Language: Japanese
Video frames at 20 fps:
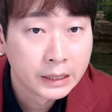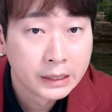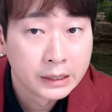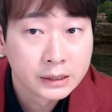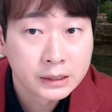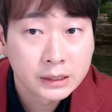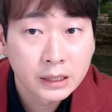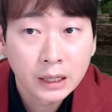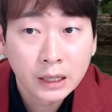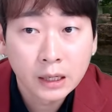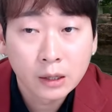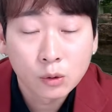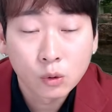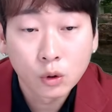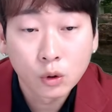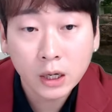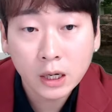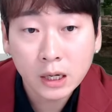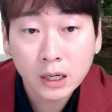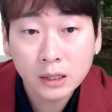じゃあ、
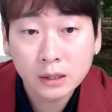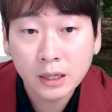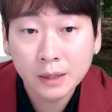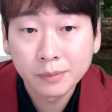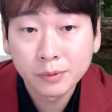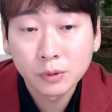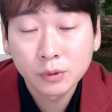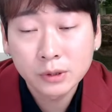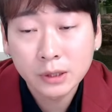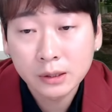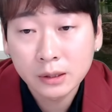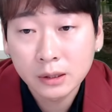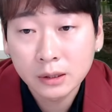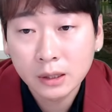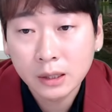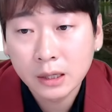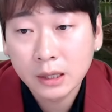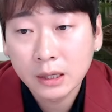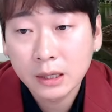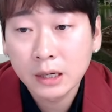これからデビューをさせ
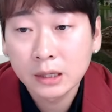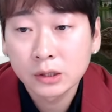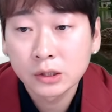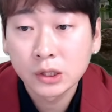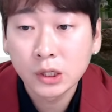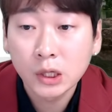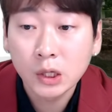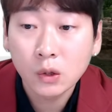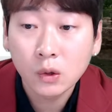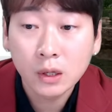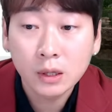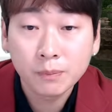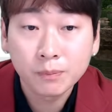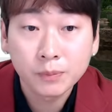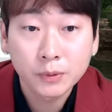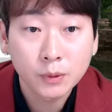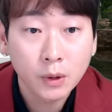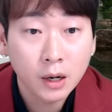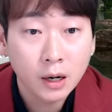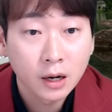たから、
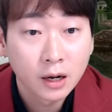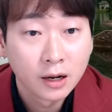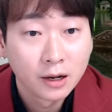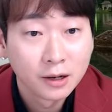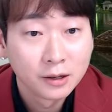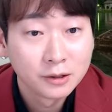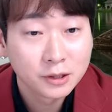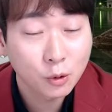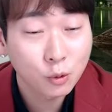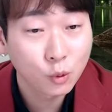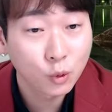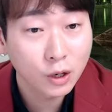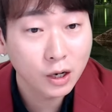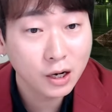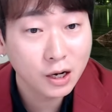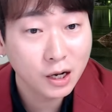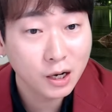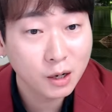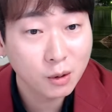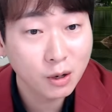JYP は、じゃあこれ
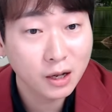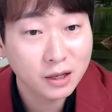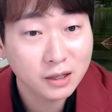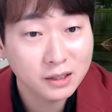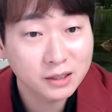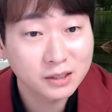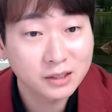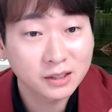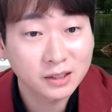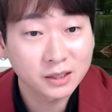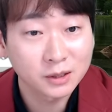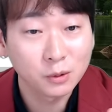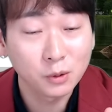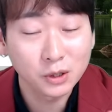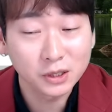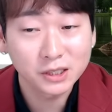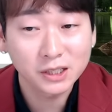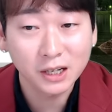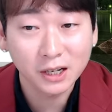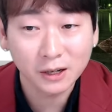からはすご
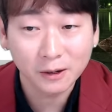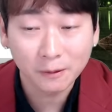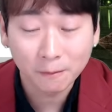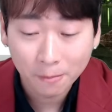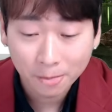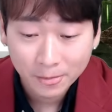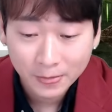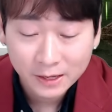いじゃあ、